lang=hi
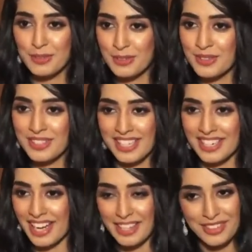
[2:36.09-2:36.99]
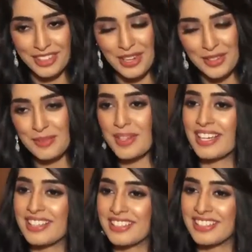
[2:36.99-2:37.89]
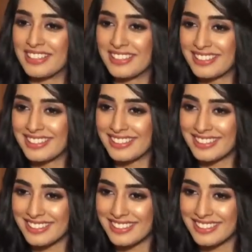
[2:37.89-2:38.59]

fruits and I have the crown on my head today. super,